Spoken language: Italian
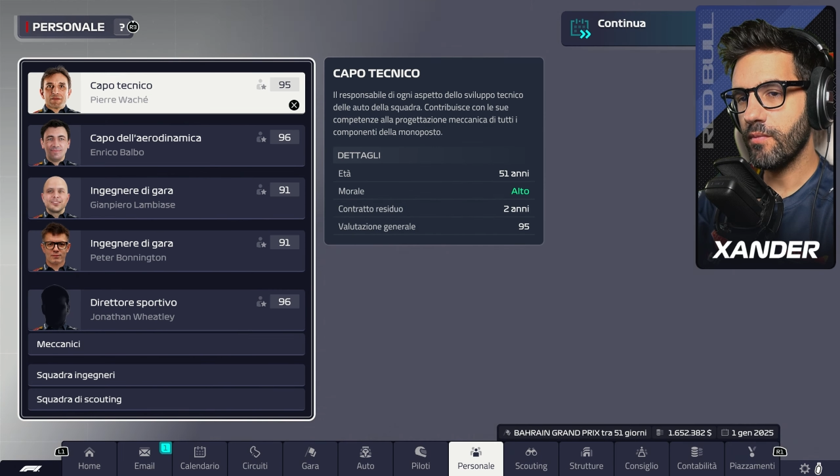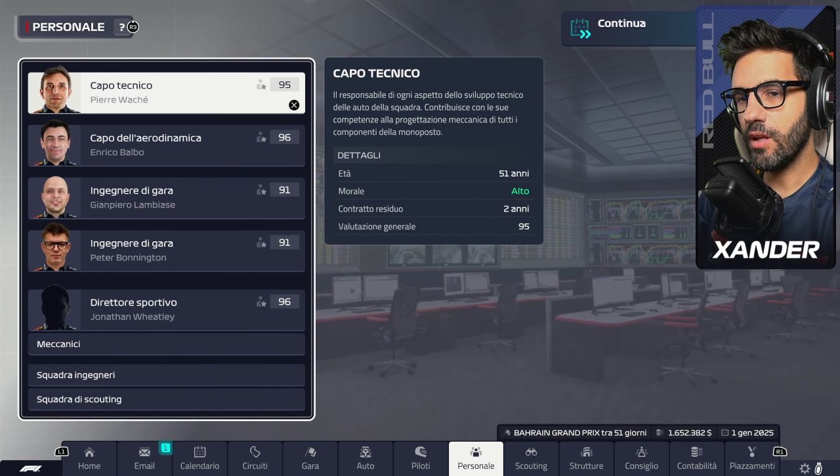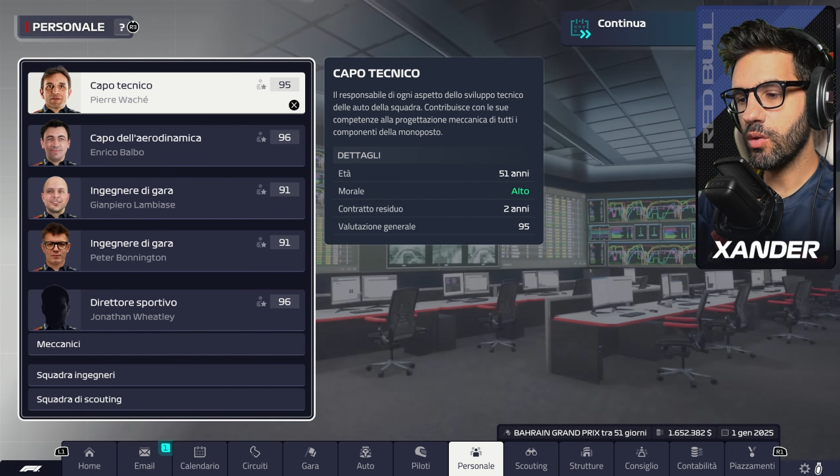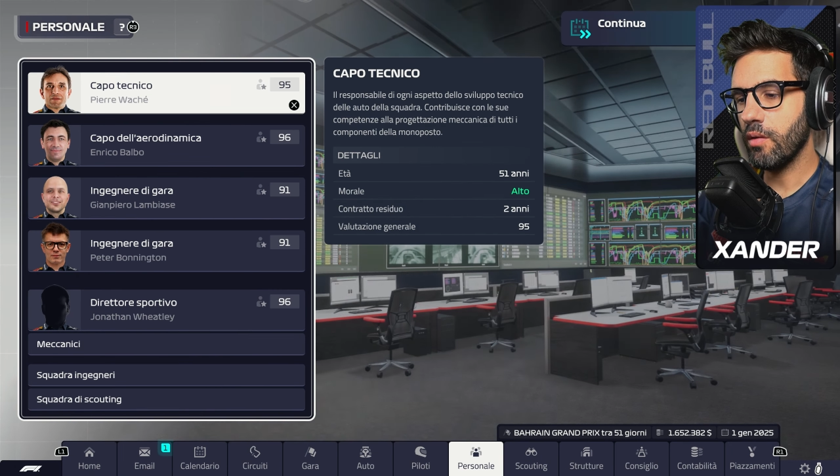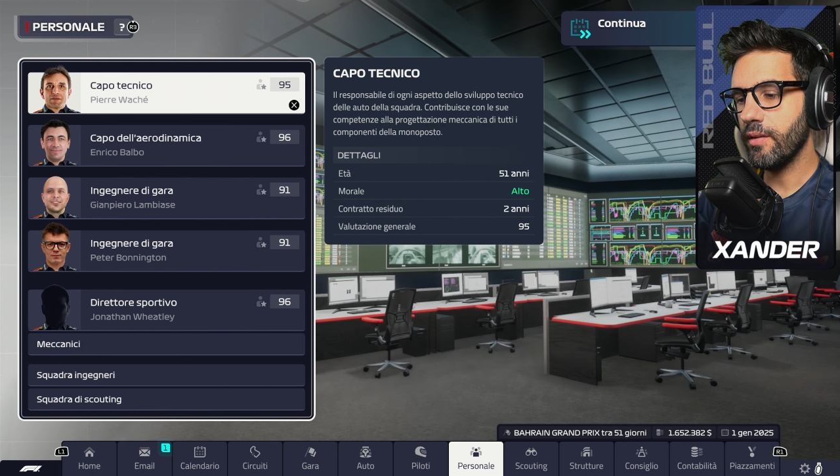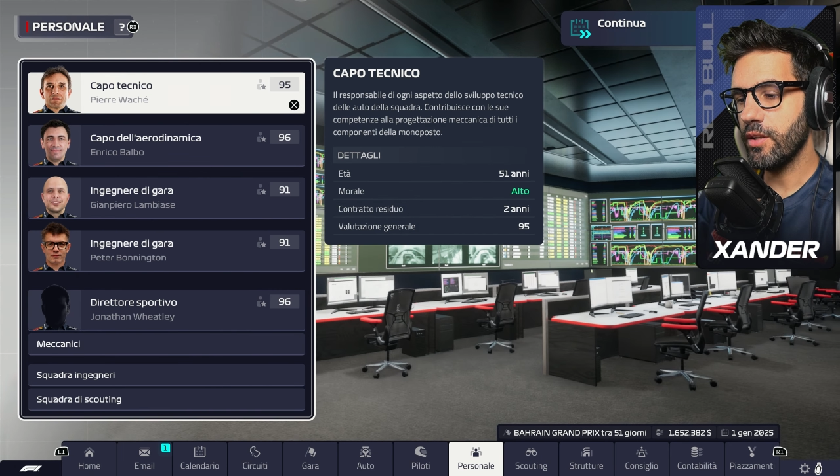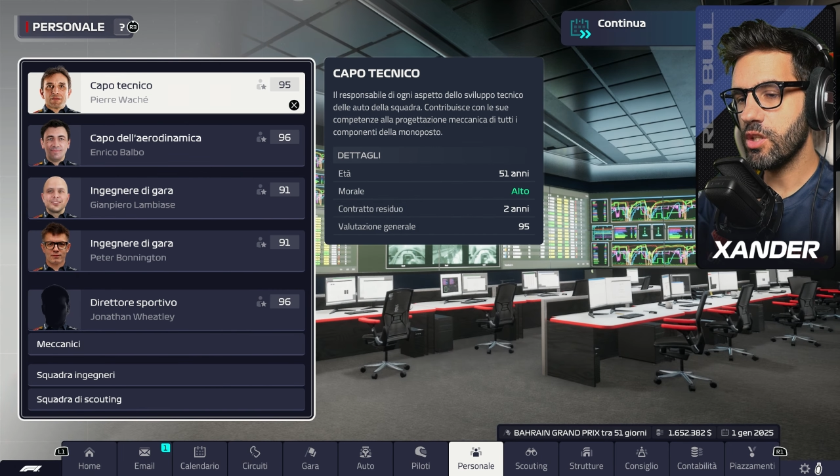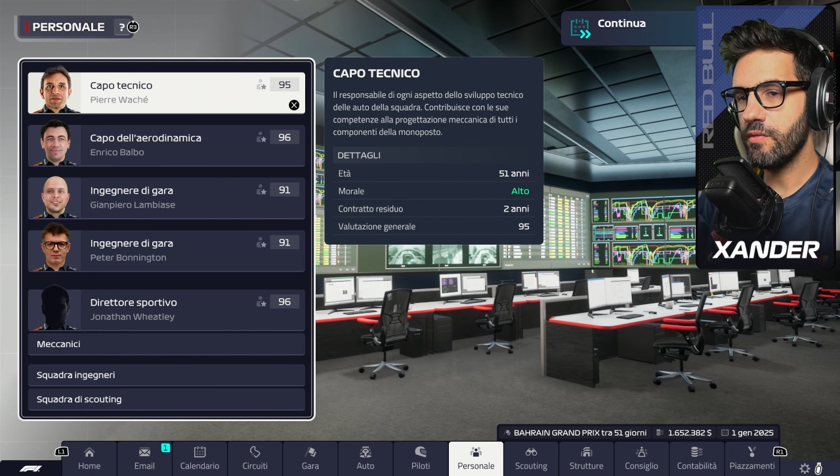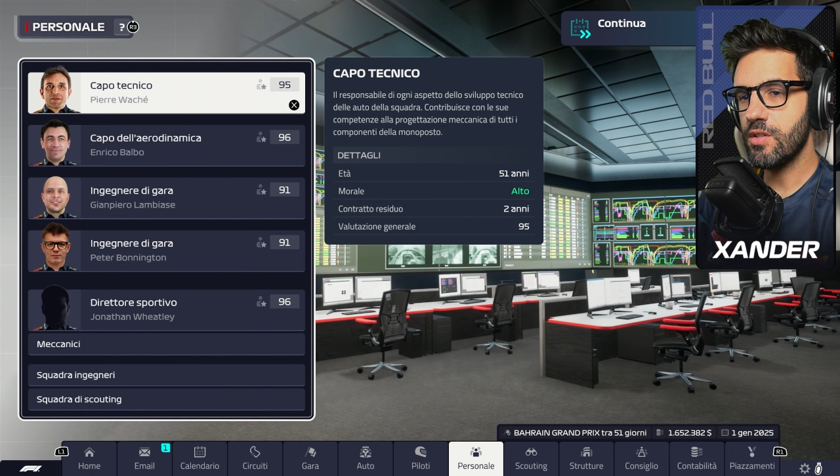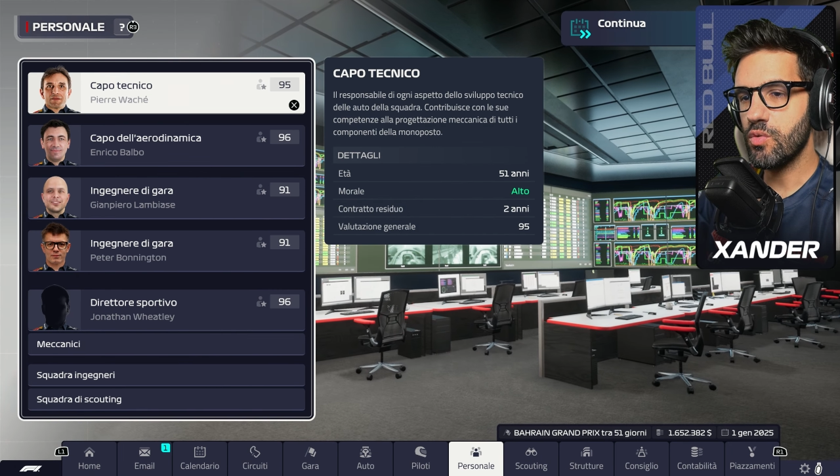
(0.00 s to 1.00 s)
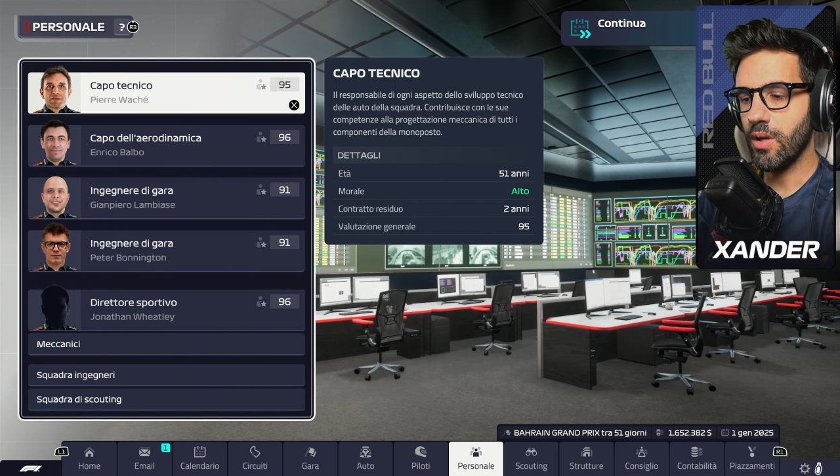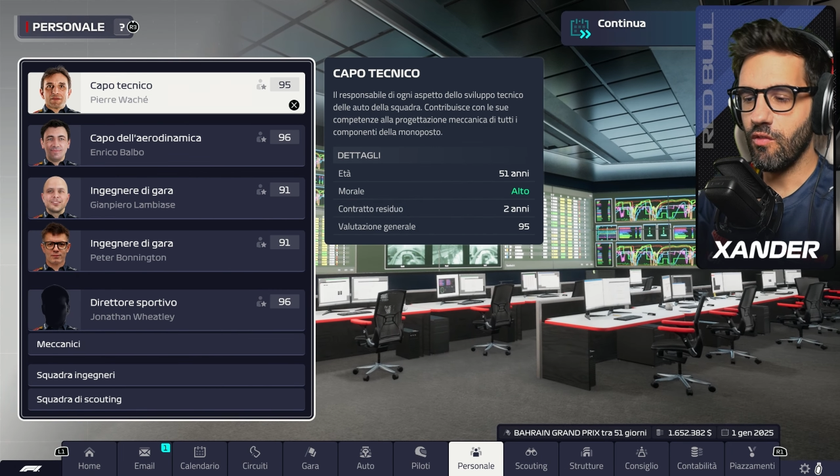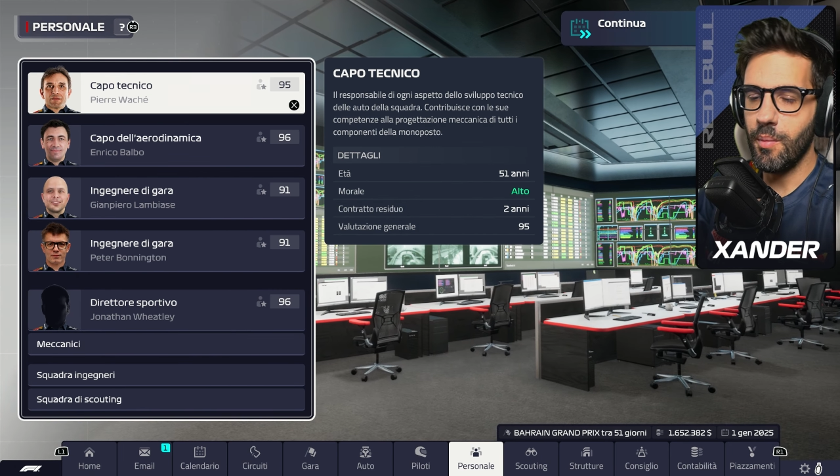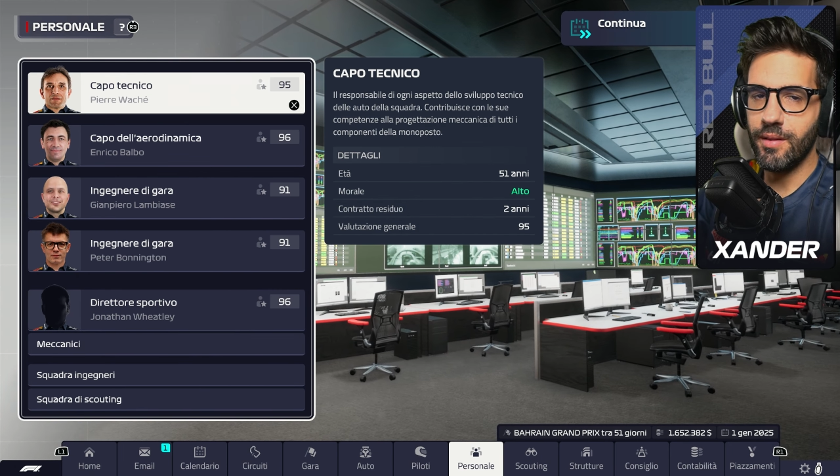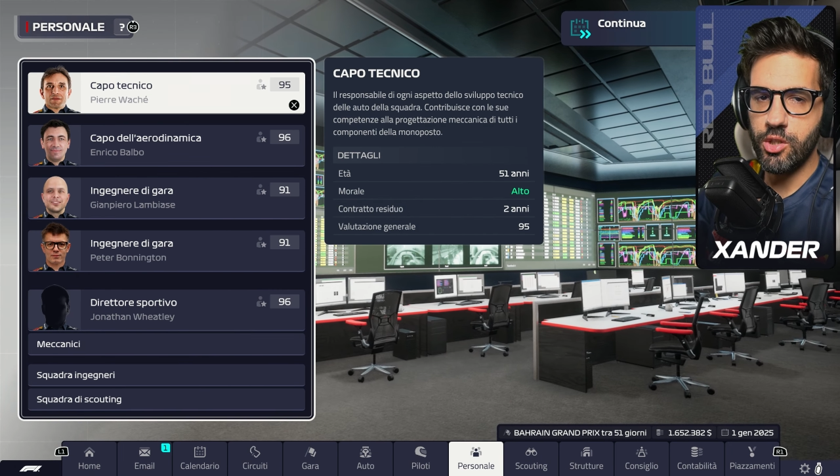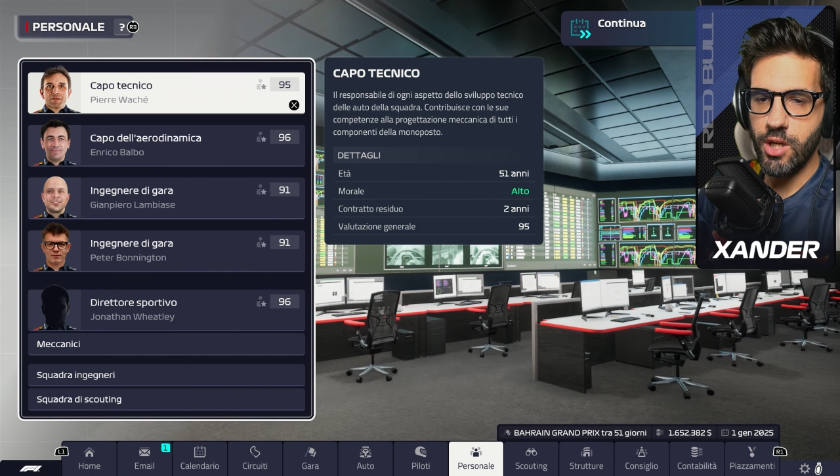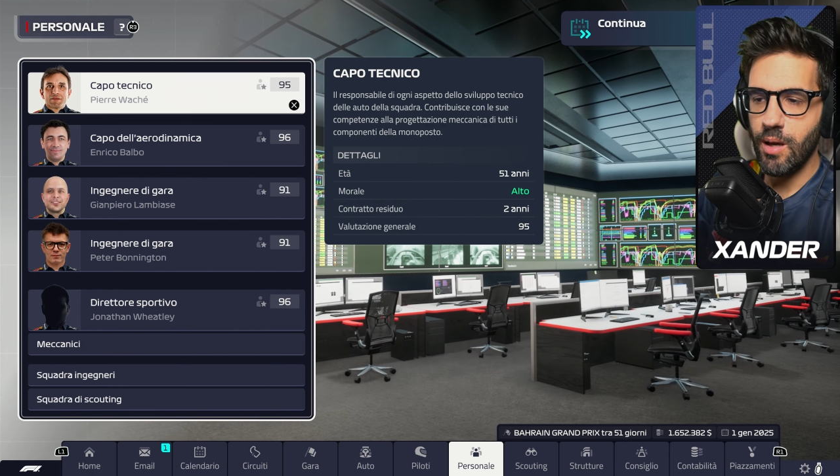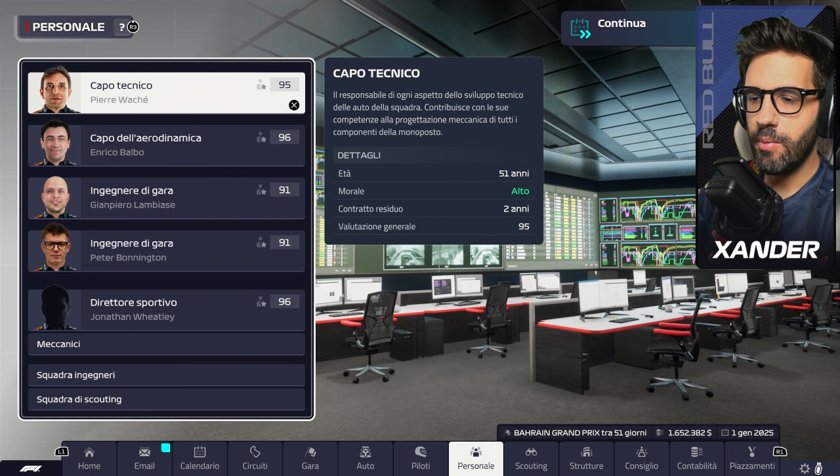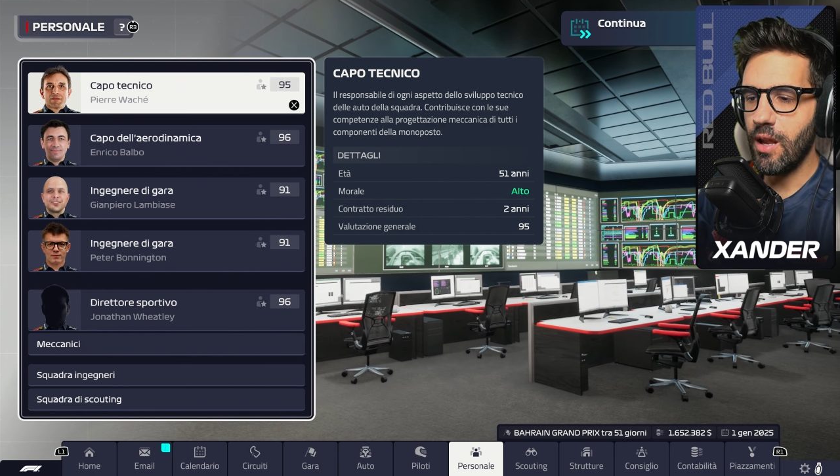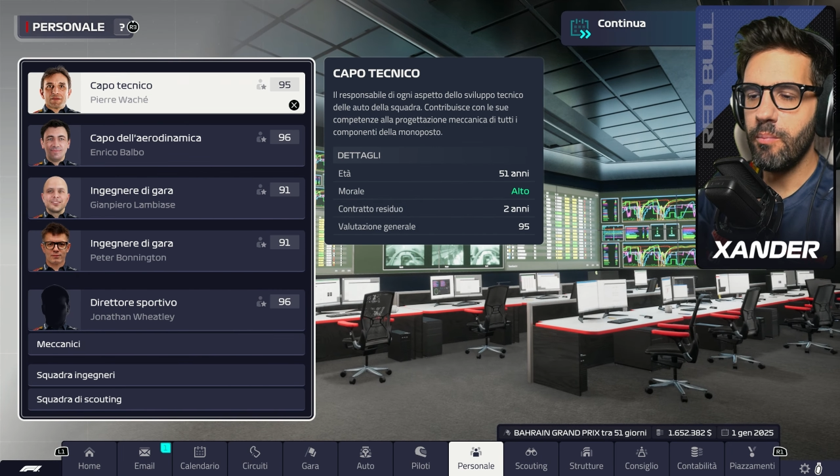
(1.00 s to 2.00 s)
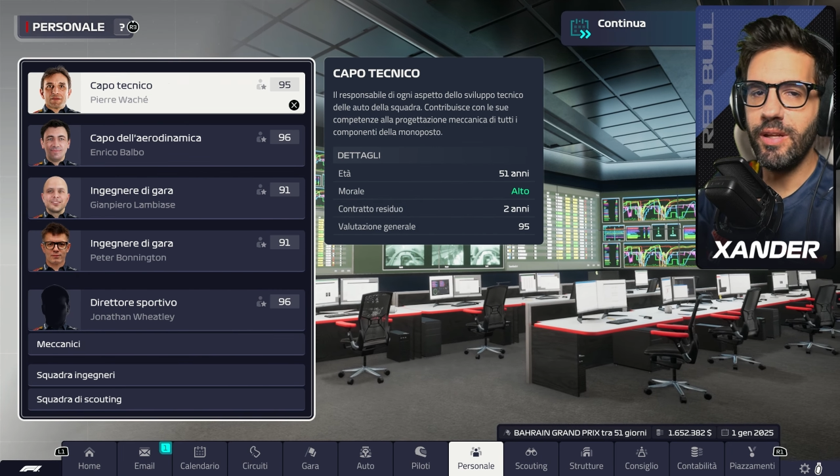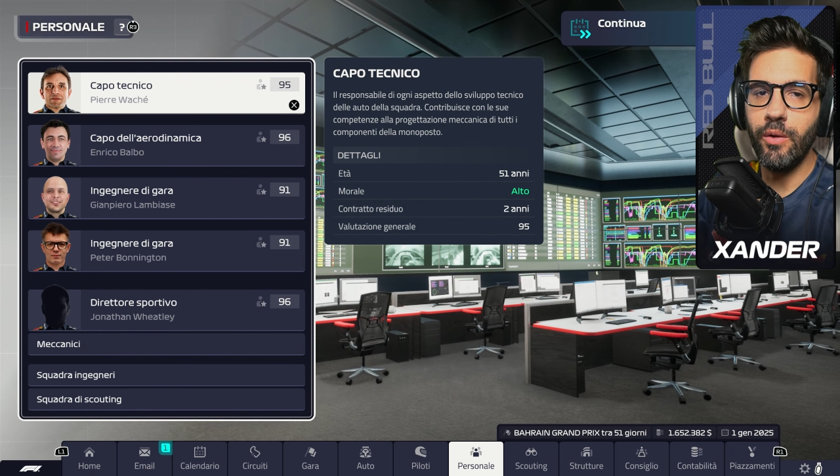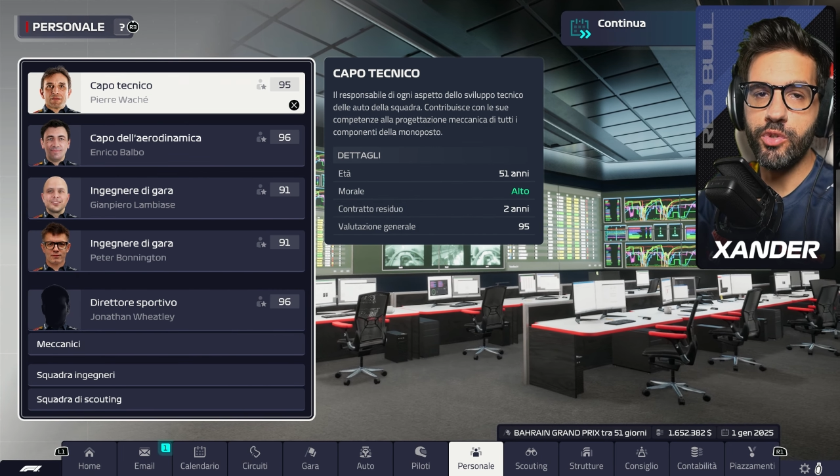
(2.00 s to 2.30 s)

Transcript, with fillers: Intanto avete già visto che ovviamente c'è Gabriele Mini,